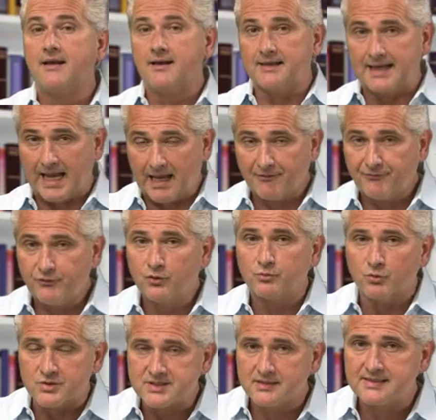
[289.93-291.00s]
Nerven- und
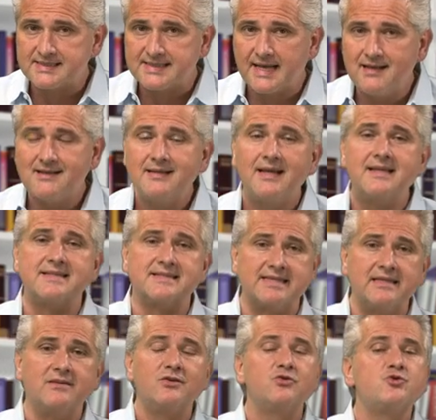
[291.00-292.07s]
Muskelzellen
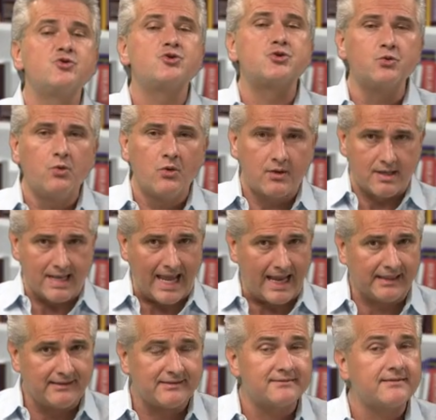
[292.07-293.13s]
sind zu
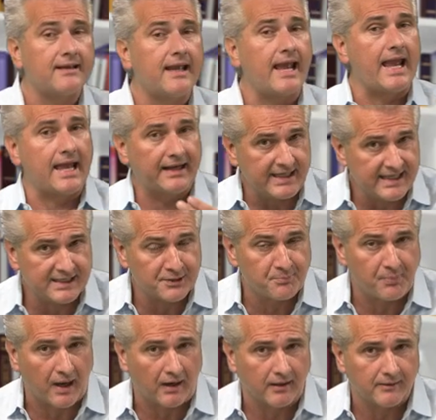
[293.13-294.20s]
leicht
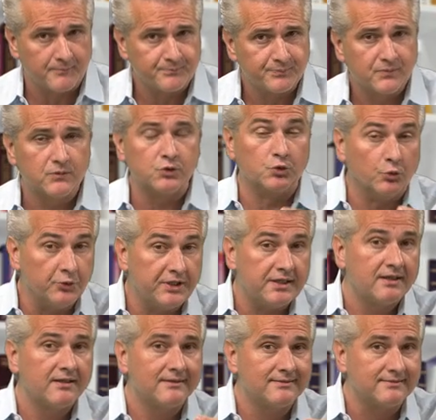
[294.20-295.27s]
erregbar
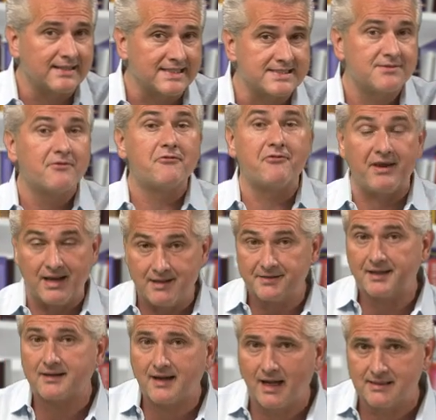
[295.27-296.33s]
durch das
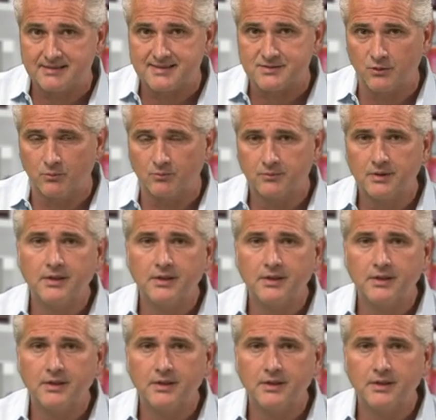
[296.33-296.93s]
fehlende Kalzium.